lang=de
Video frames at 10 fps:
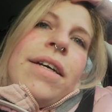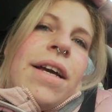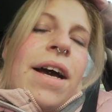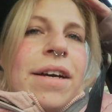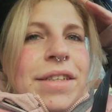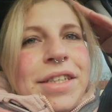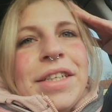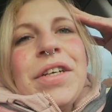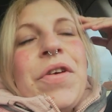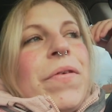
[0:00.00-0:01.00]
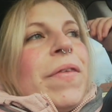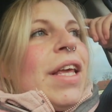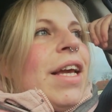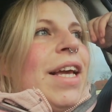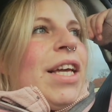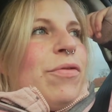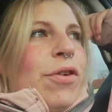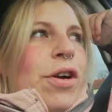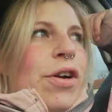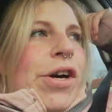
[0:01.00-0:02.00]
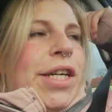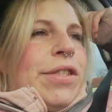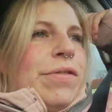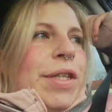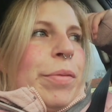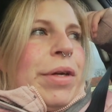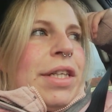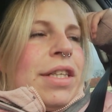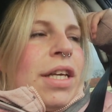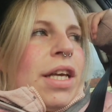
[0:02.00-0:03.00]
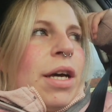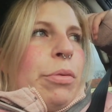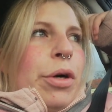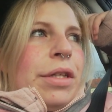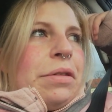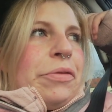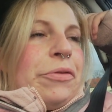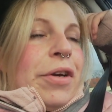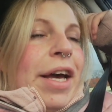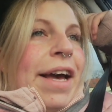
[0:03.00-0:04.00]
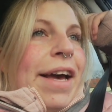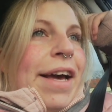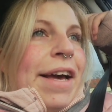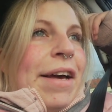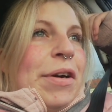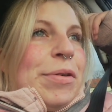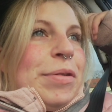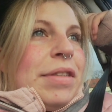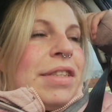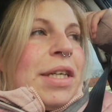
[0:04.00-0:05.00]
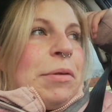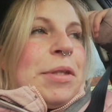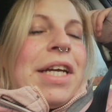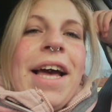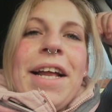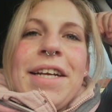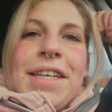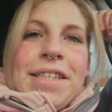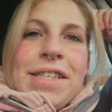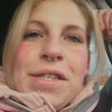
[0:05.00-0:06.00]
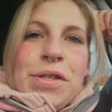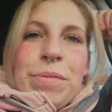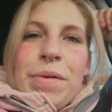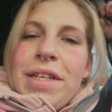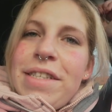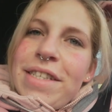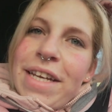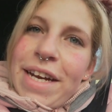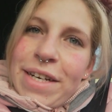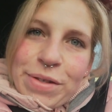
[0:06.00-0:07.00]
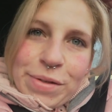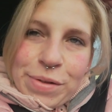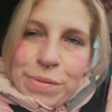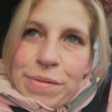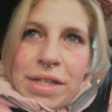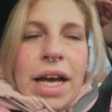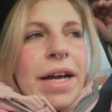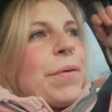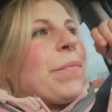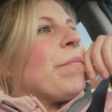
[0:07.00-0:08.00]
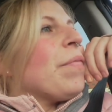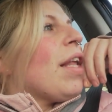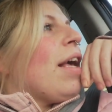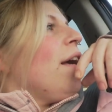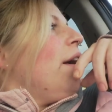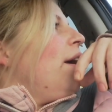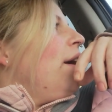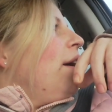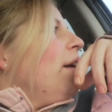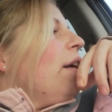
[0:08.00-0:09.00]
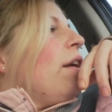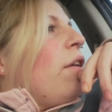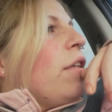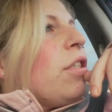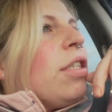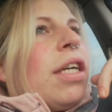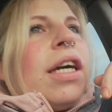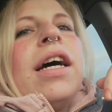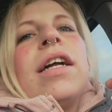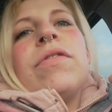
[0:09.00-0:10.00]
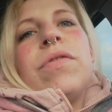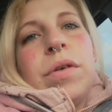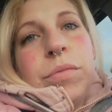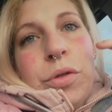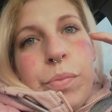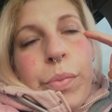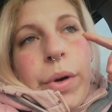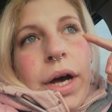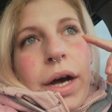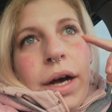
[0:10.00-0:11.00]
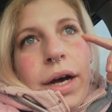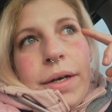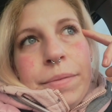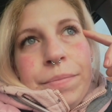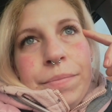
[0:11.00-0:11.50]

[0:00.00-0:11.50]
ja, ich vlogge heute wieder mit. Ich habe heute frei und ich habe euch einiges zum Erzählen und zum Zeigen. Genau, ich stehe gerade vorm Spar.